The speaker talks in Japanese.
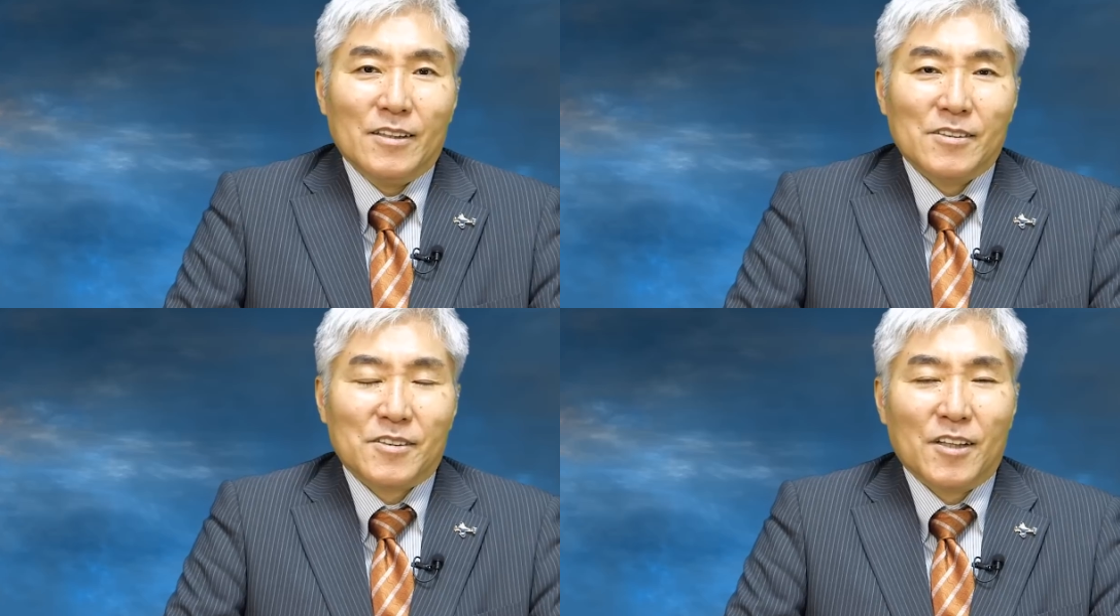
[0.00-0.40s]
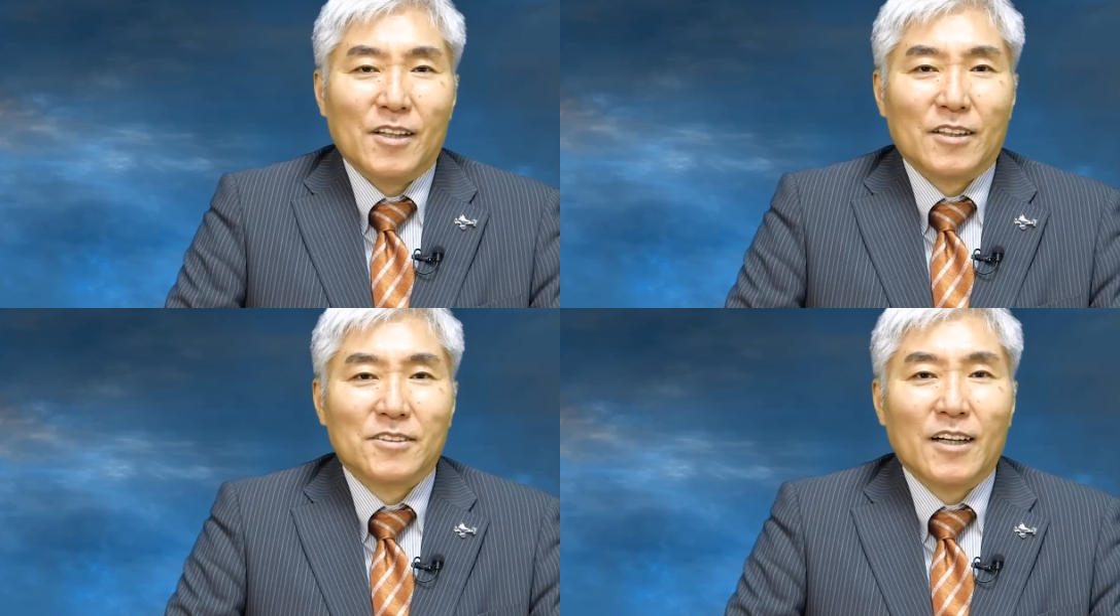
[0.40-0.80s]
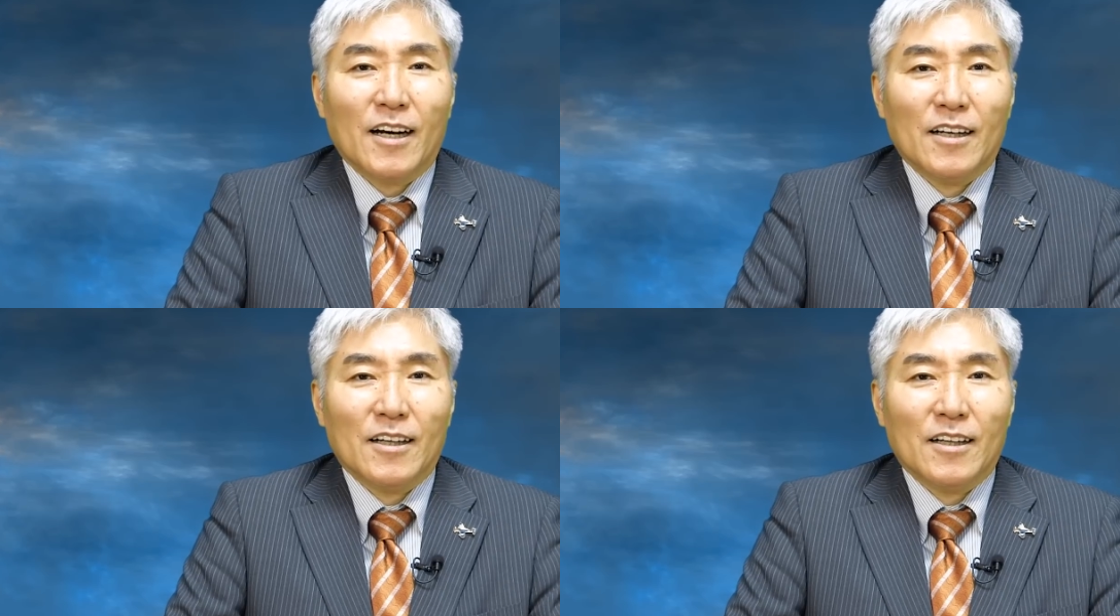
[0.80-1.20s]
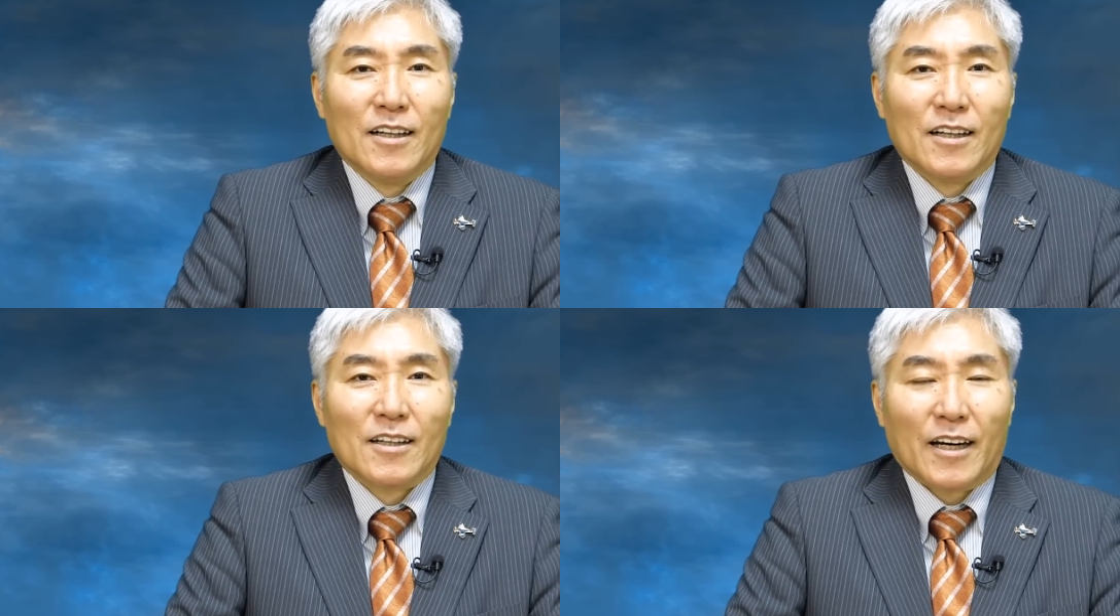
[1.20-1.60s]
制約が
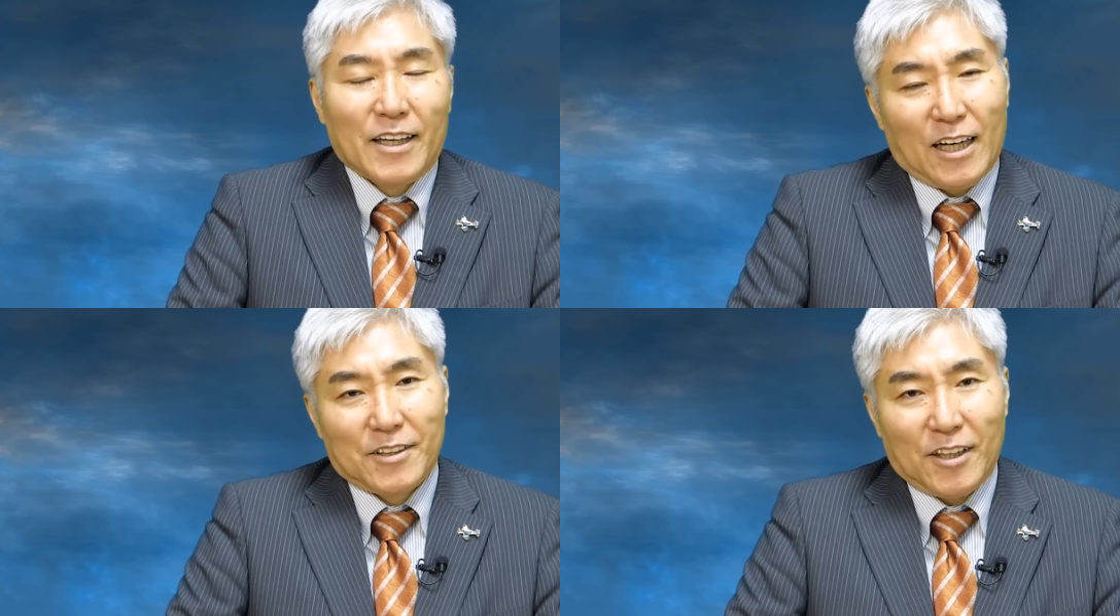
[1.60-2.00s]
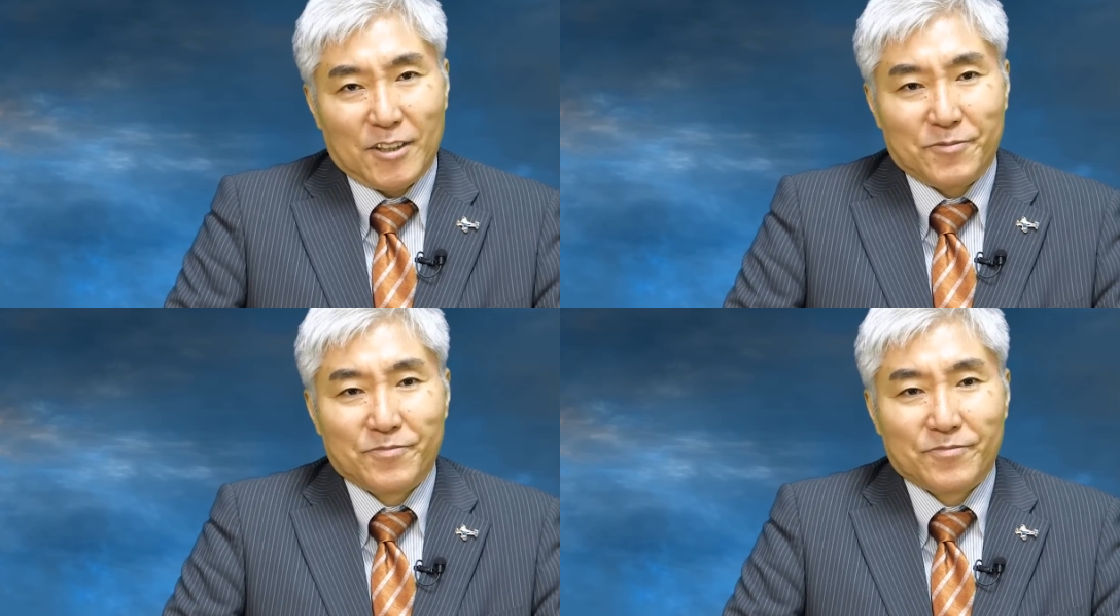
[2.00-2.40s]
かけられている、